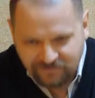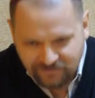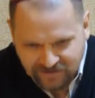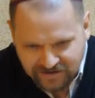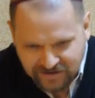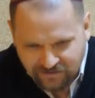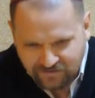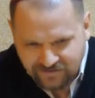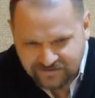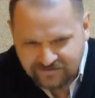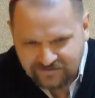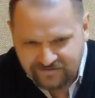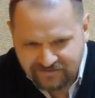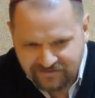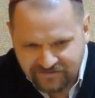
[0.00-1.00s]
вот так вот
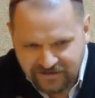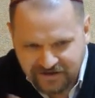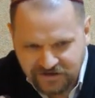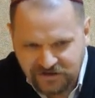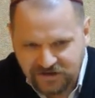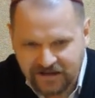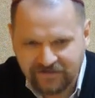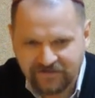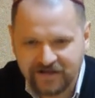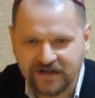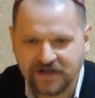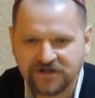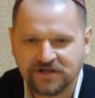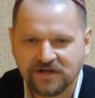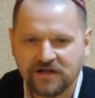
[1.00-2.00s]
от
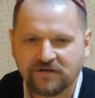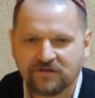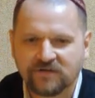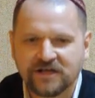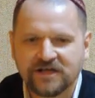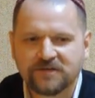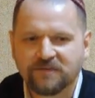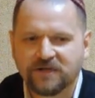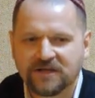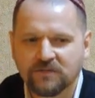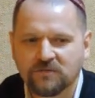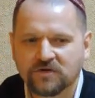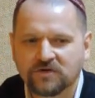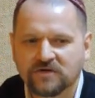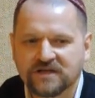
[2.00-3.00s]
человека к человеку лишь
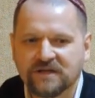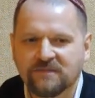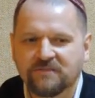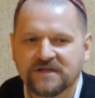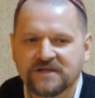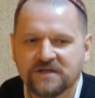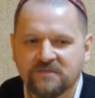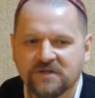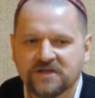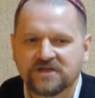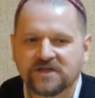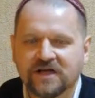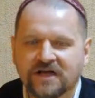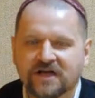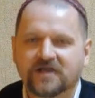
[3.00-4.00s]
потому, что сам по себе
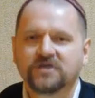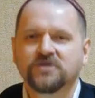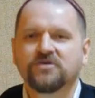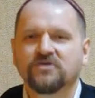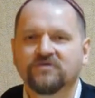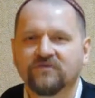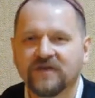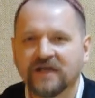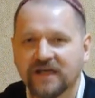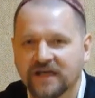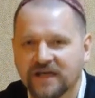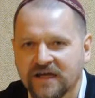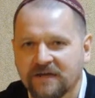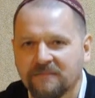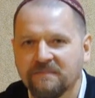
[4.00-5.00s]
человек рожден в
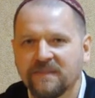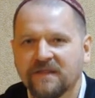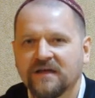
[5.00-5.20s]
грехе,